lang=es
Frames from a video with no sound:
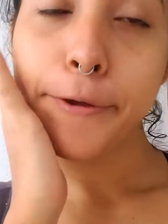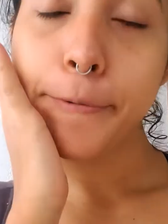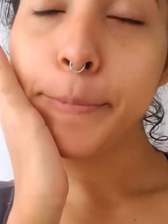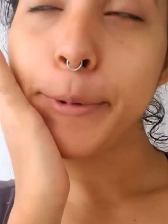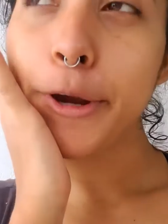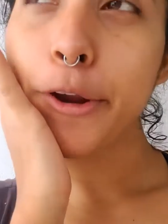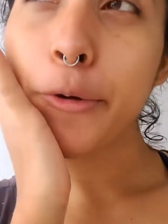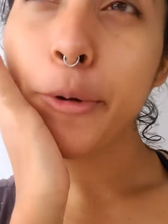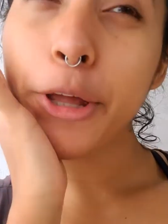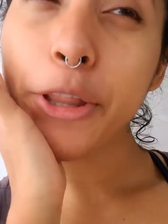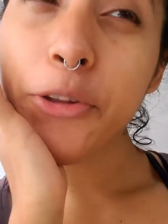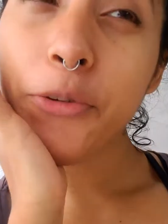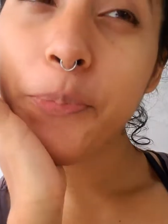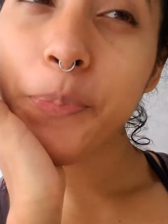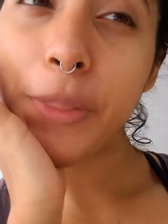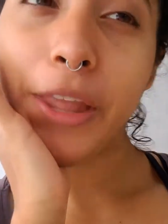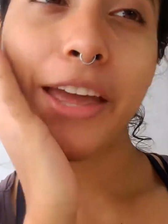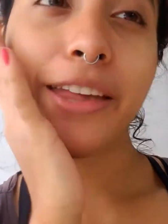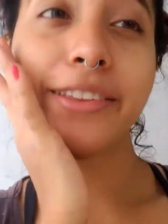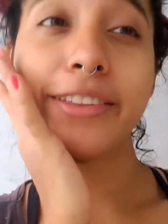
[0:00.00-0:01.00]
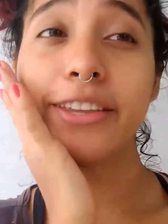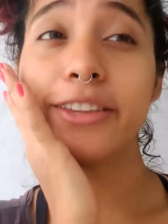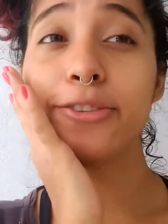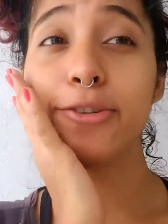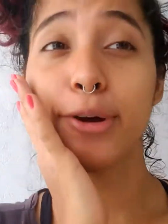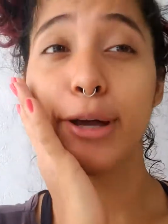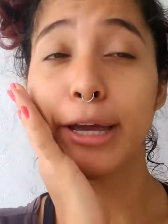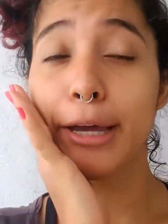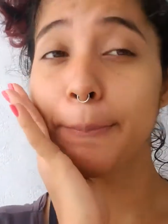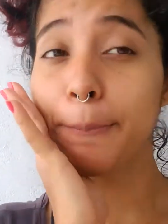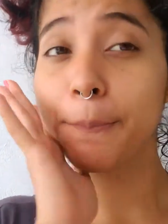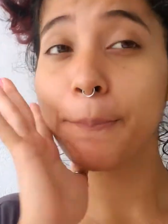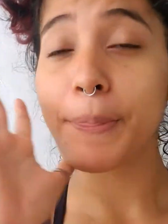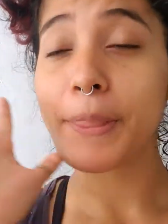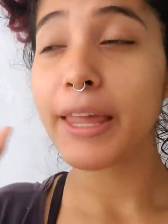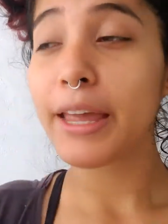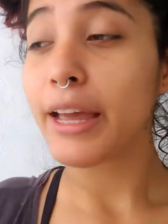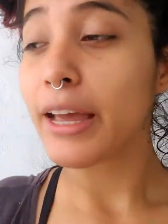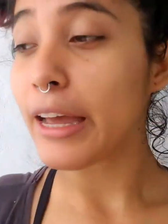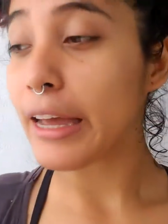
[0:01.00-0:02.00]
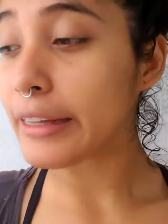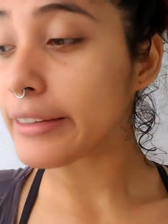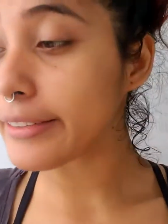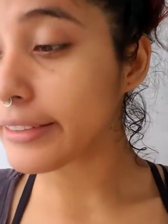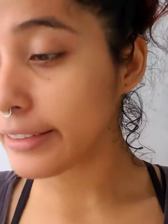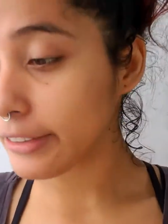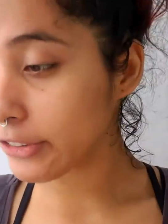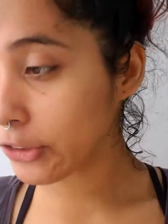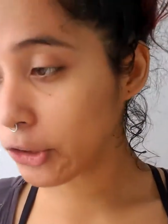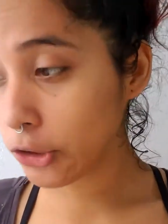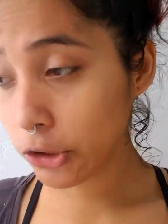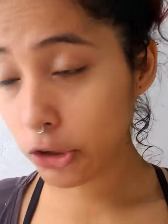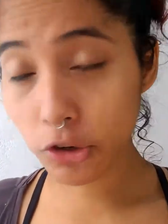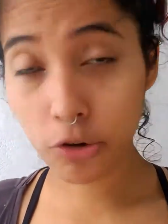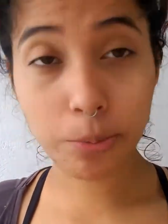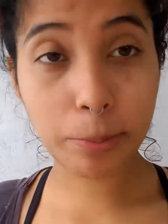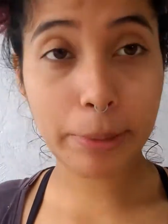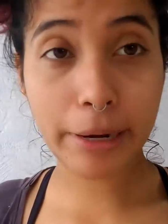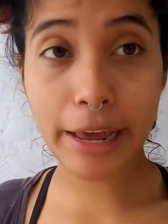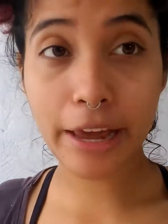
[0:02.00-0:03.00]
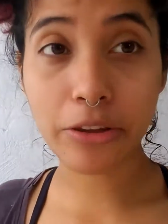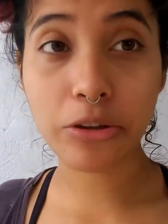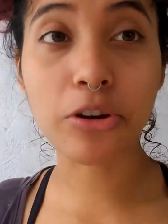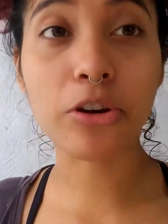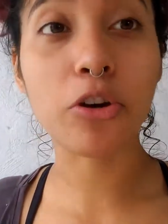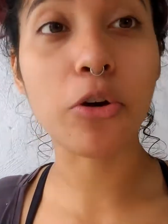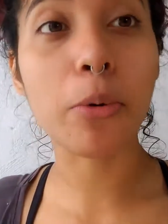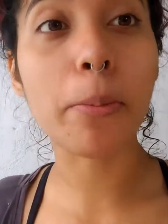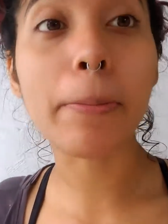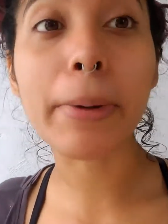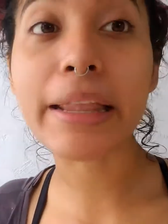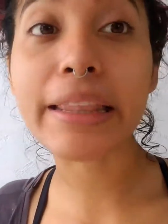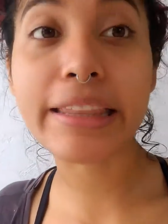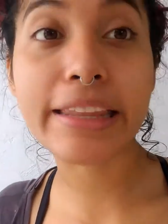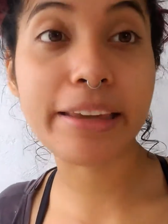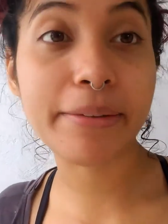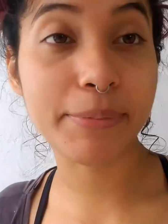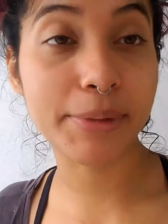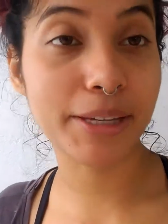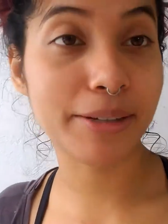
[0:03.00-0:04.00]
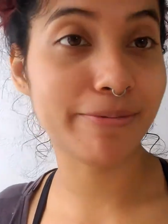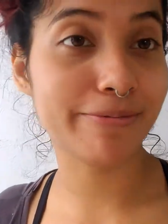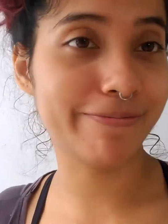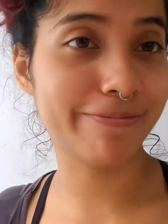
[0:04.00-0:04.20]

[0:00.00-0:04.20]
Pero bueno, así toca. Así son los cumpleaños con pandemia.